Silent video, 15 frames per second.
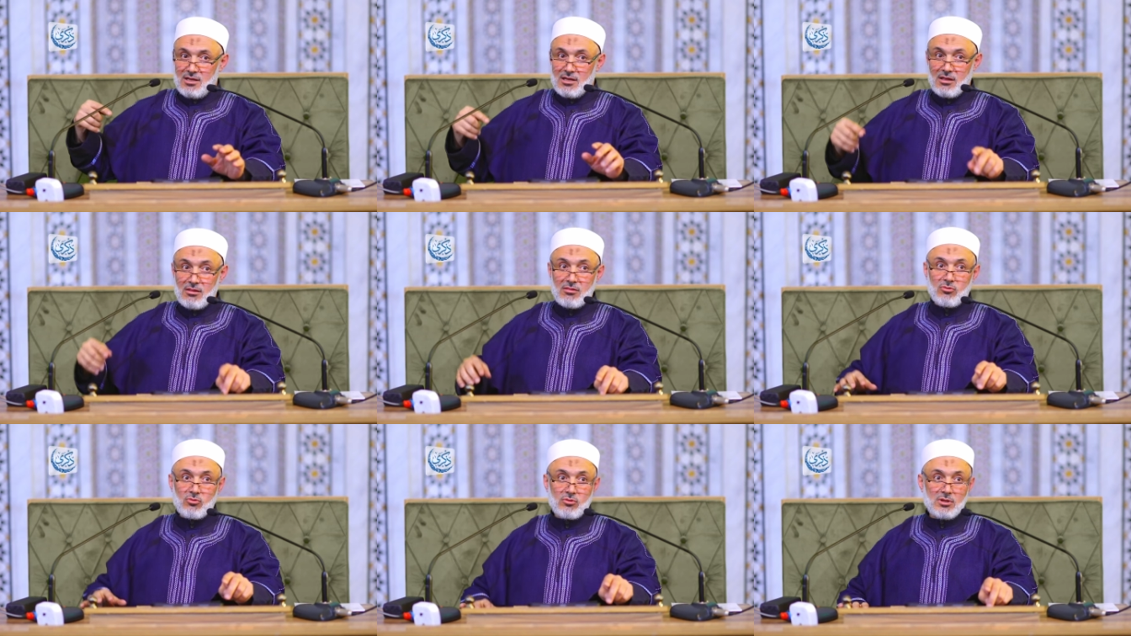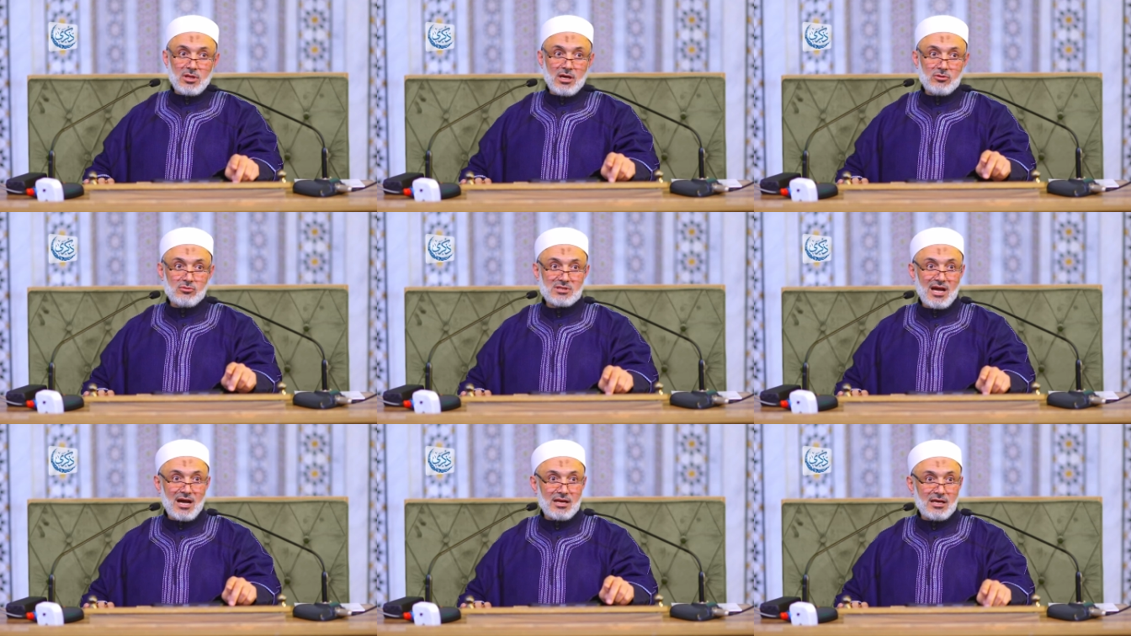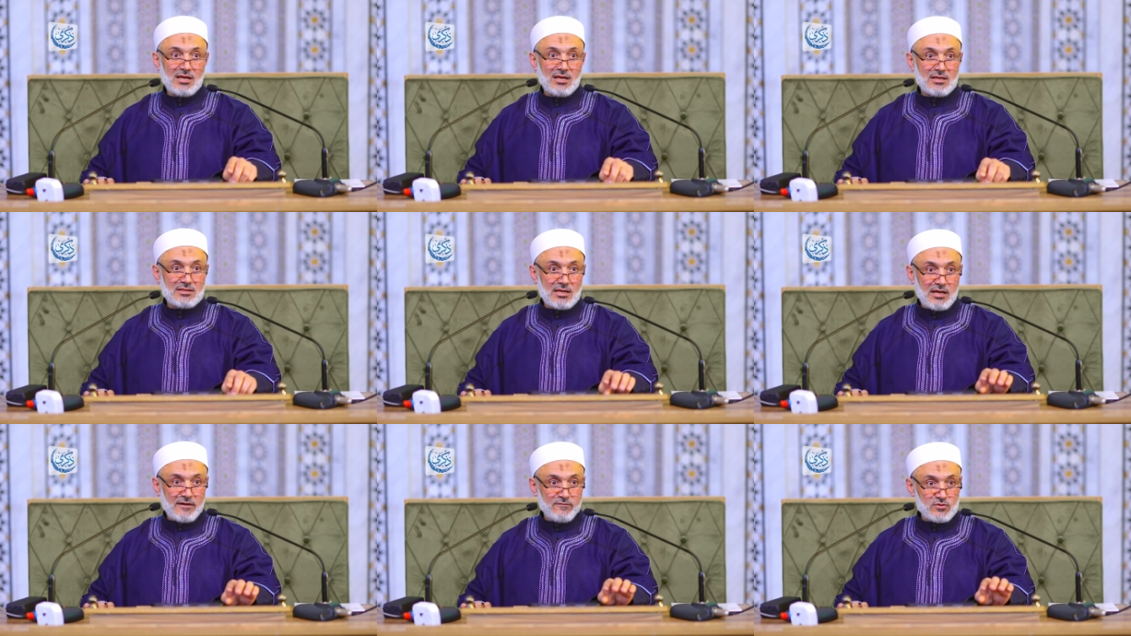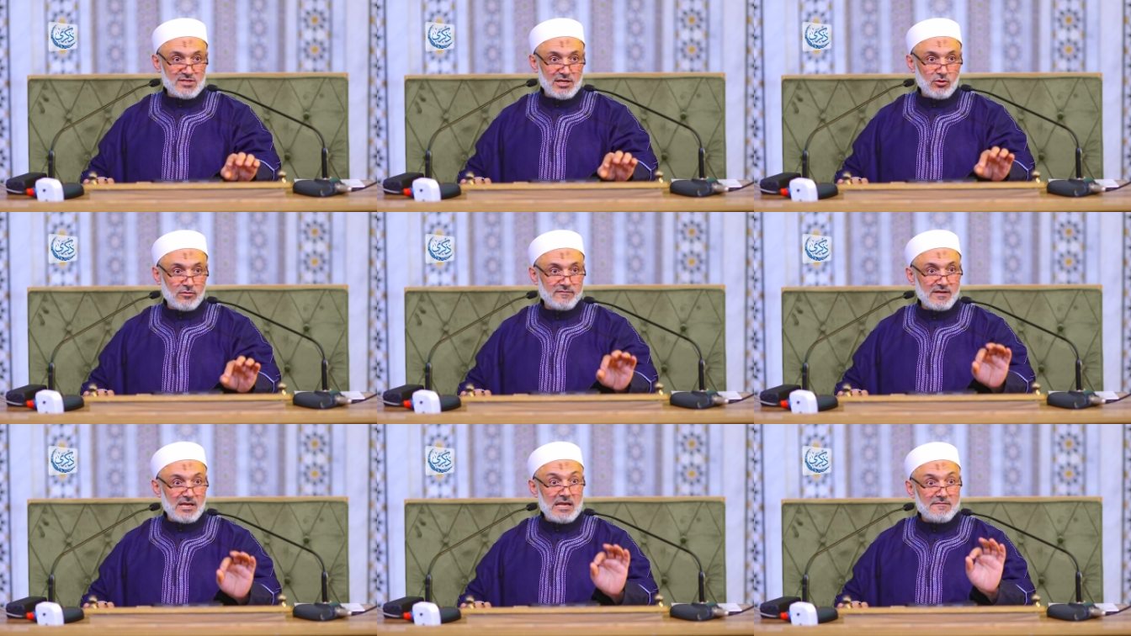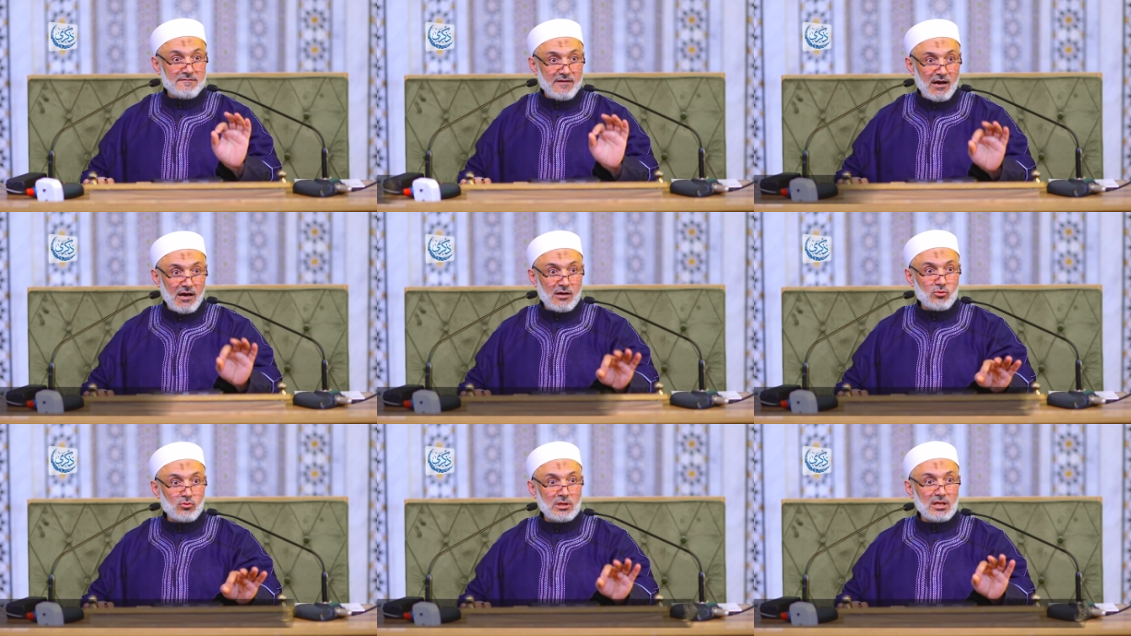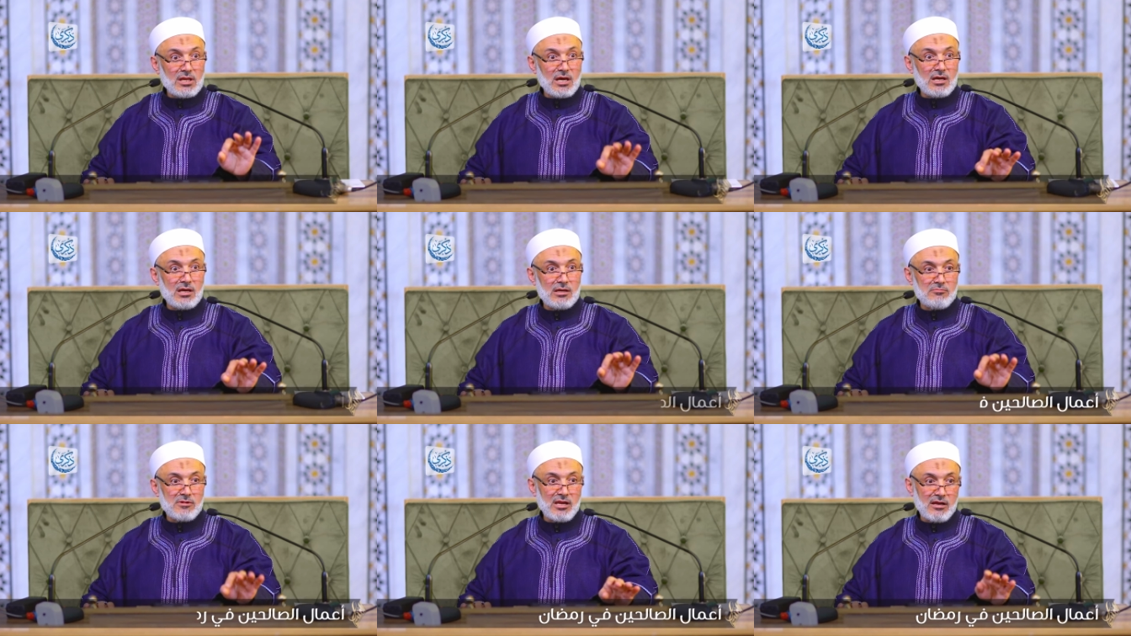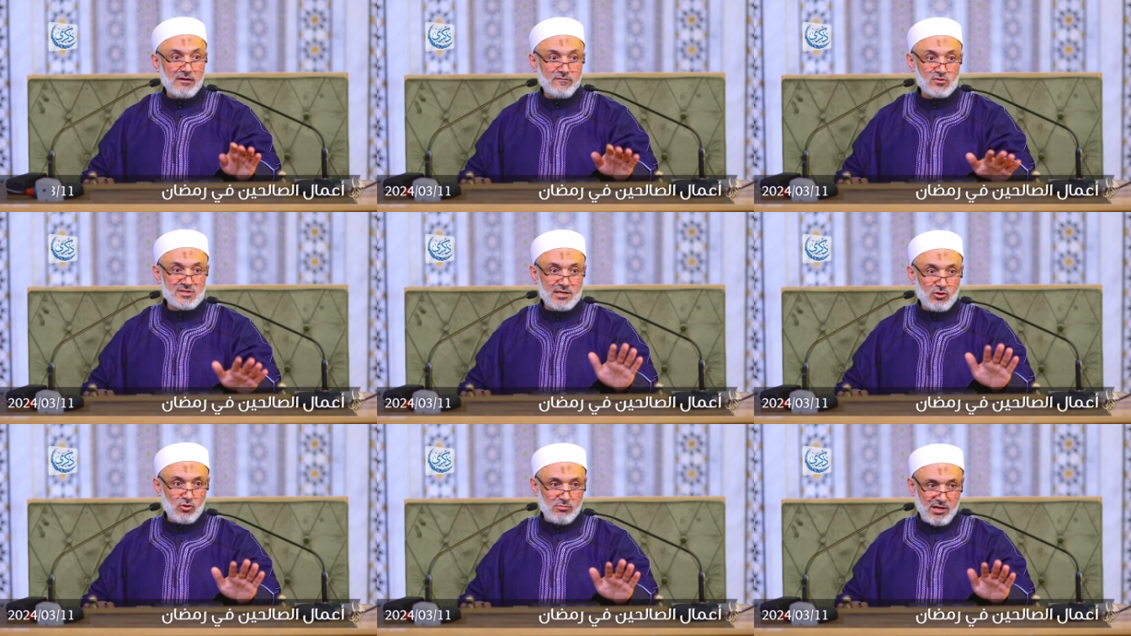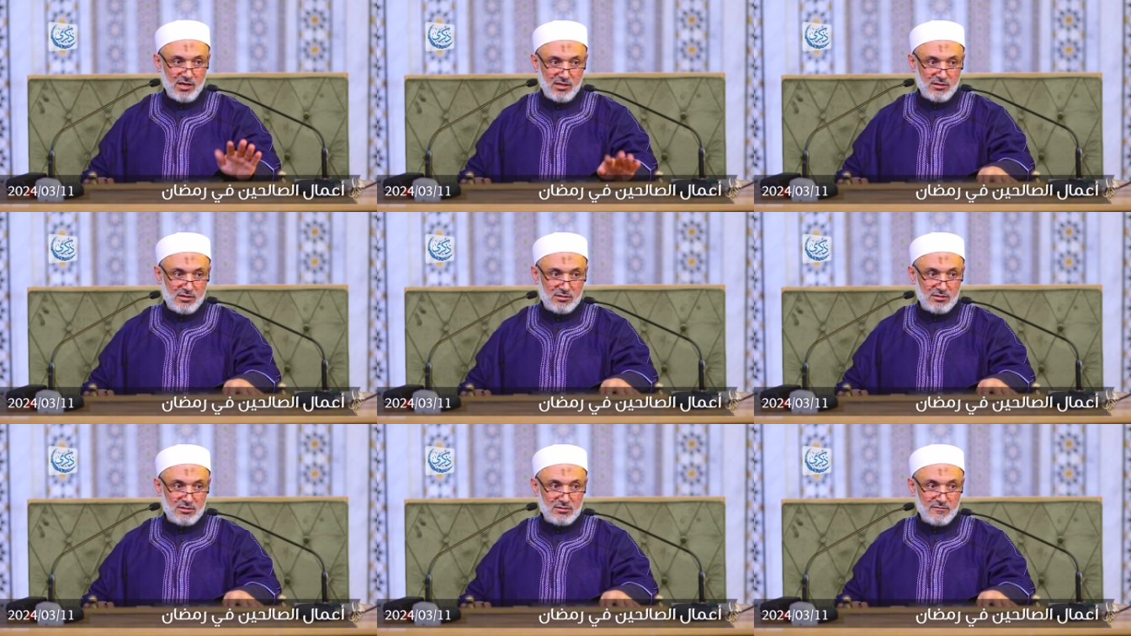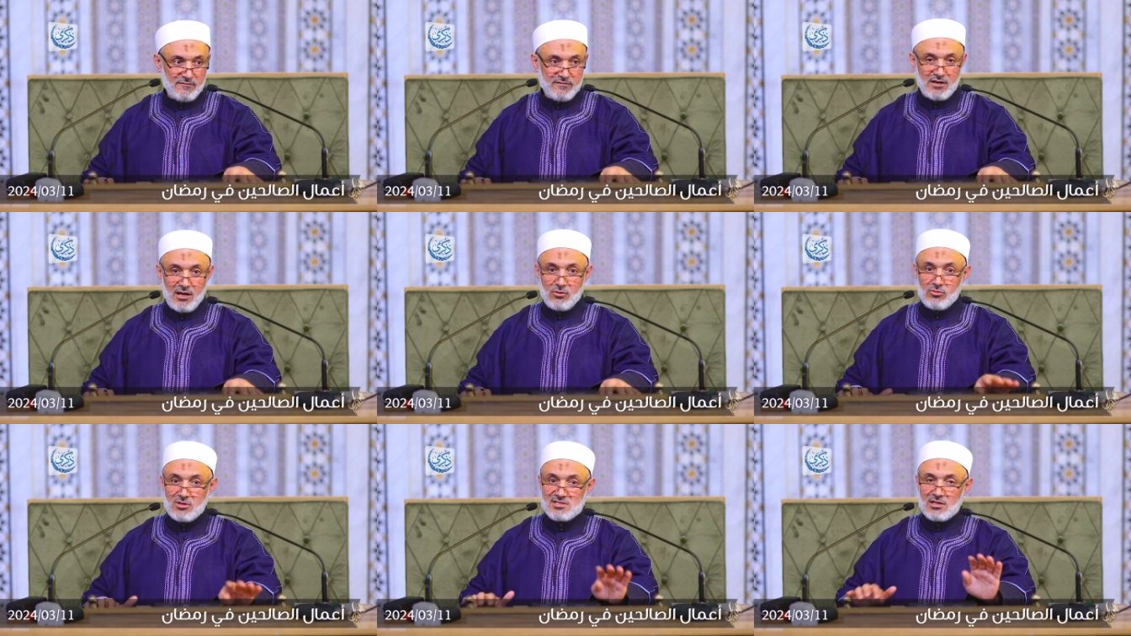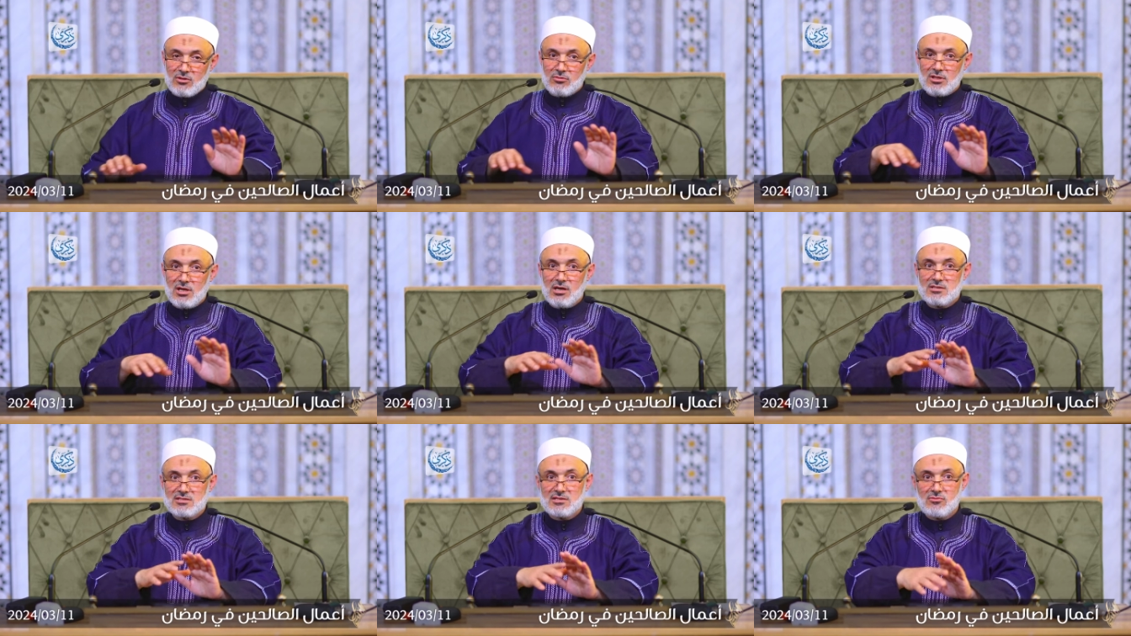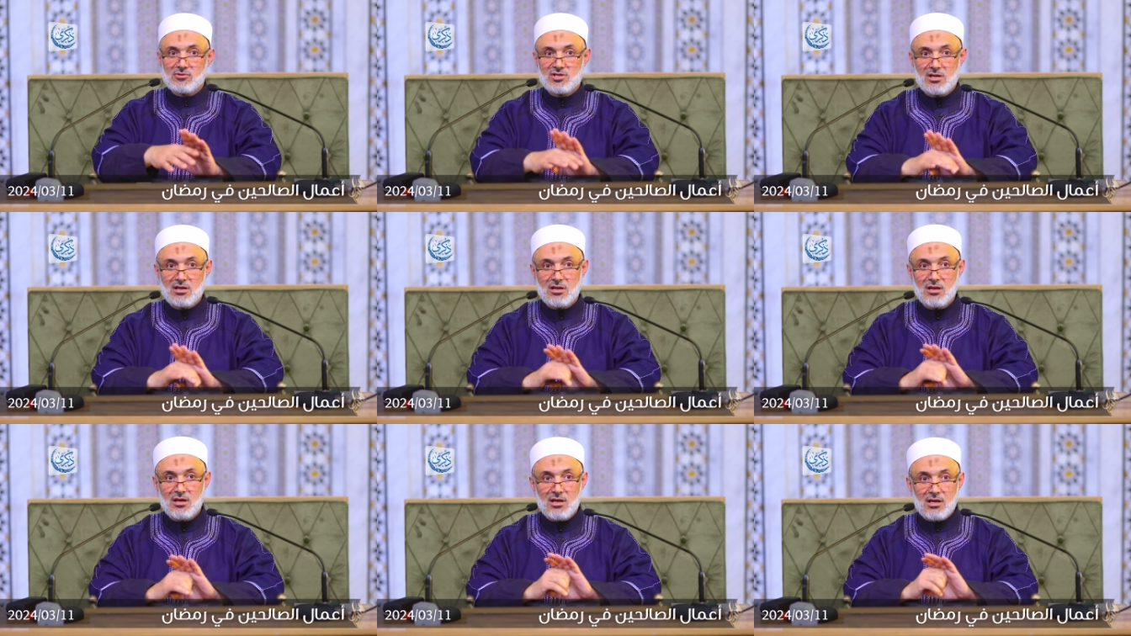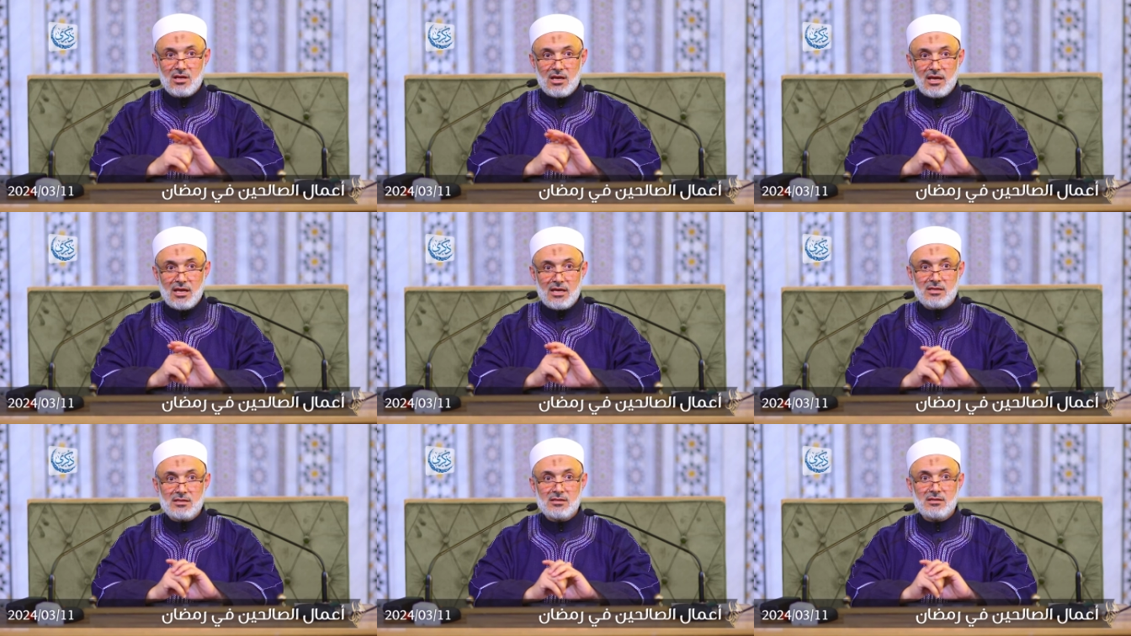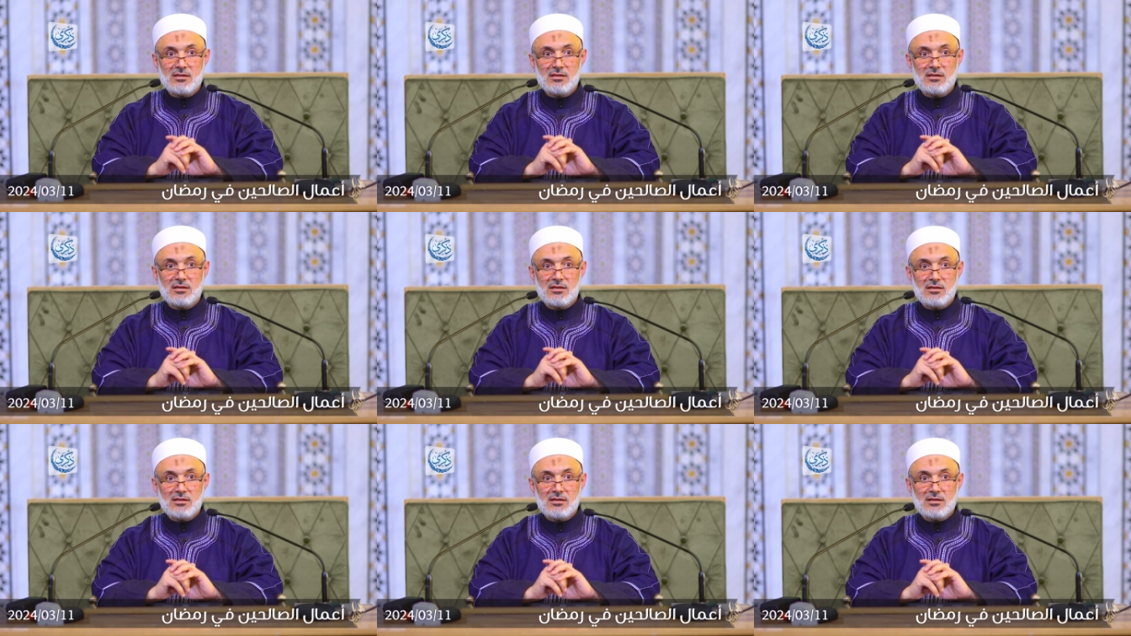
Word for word: ينظر الله تعالى الى تنافسكم فيه فاروا الله من انفسكم خيرا فنحن نسال الله عز وجل ان